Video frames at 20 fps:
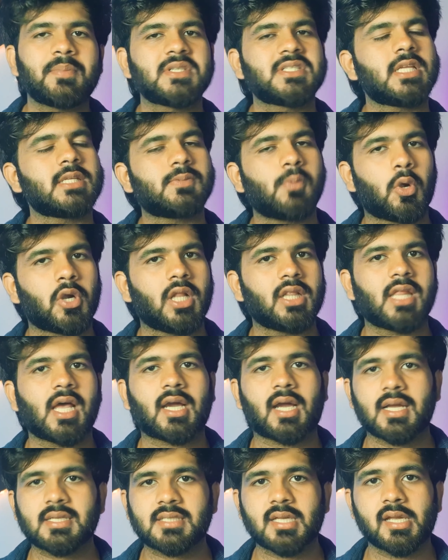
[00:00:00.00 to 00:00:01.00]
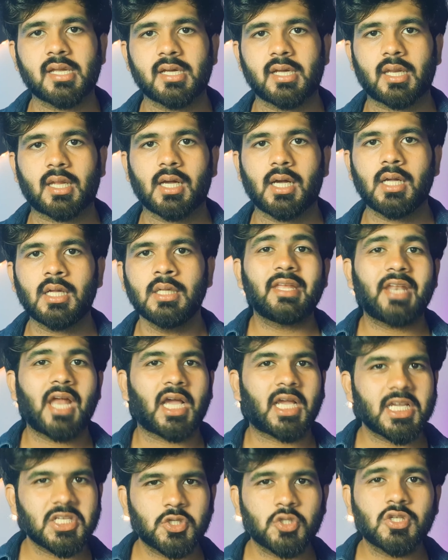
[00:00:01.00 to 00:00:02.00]
बिजनेस मॉडल था अकाशा एयर का कि
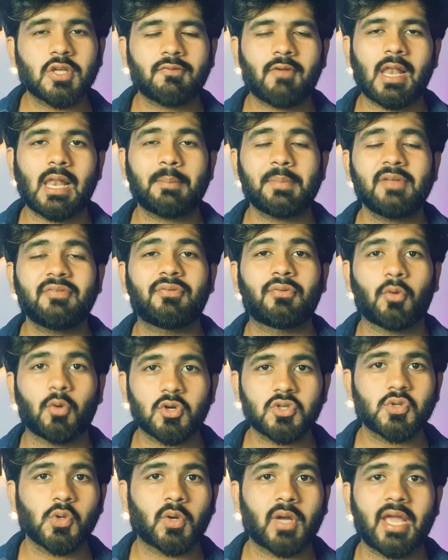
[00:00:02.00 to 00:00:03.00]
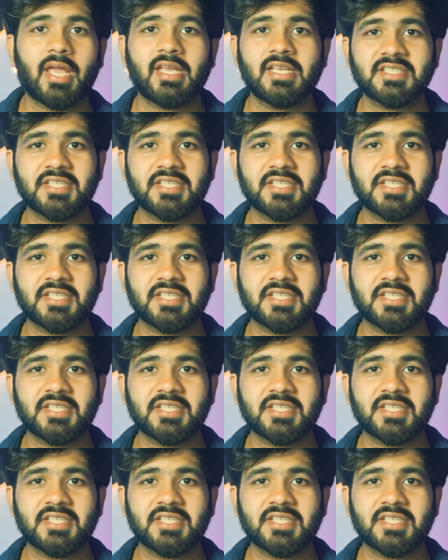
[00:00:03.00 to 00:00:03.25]
राकेश झुंझुनवाला भी फोर्स हो गए